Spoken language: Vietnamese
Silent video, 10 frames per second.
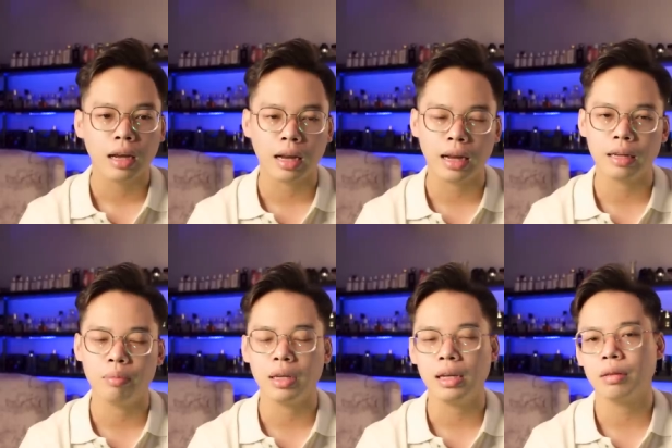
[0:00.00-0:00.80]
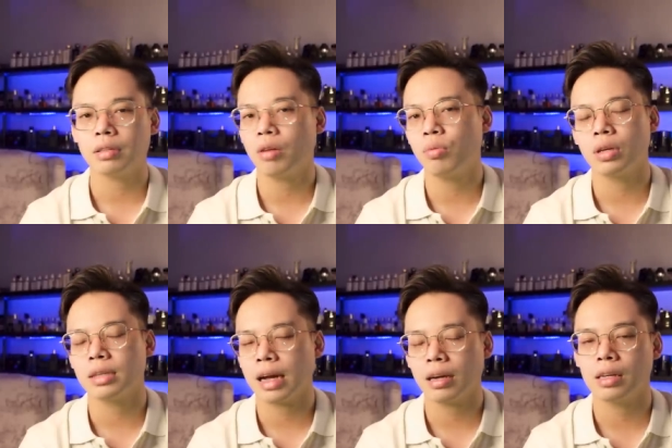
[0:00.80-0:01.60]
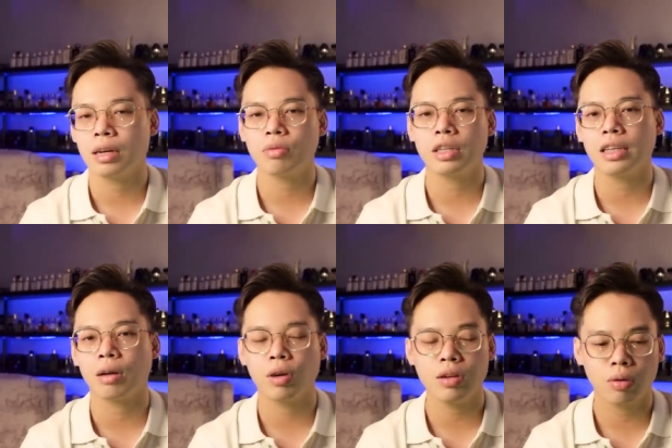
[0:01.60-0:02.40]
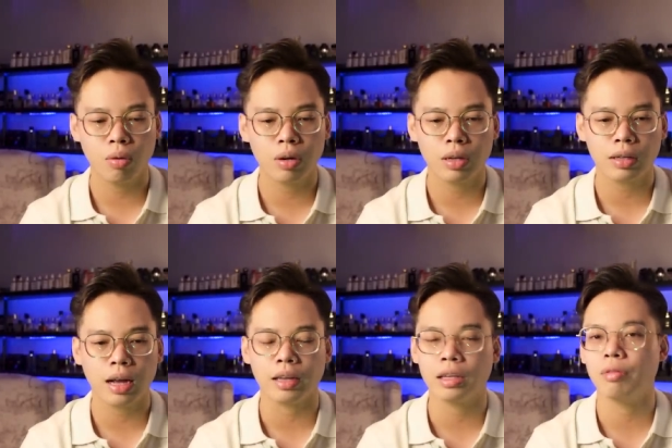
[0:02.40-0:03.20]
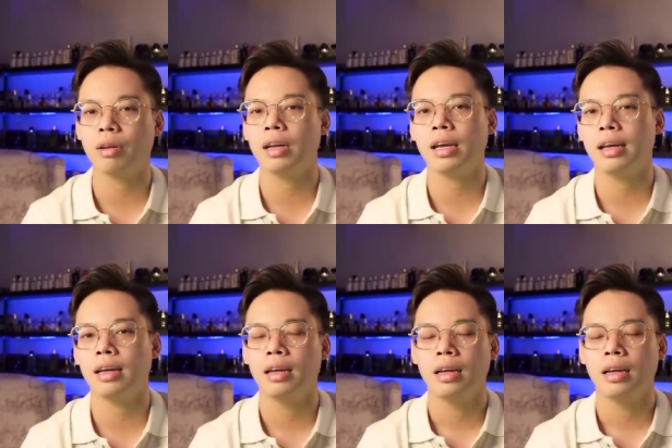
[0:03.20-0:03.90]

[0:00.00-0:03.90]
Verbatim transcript: cái này thì mình nghĩ là sau một thời gian người ta cũng sẽ giải quyết được thôi tất cả những cái vấn đề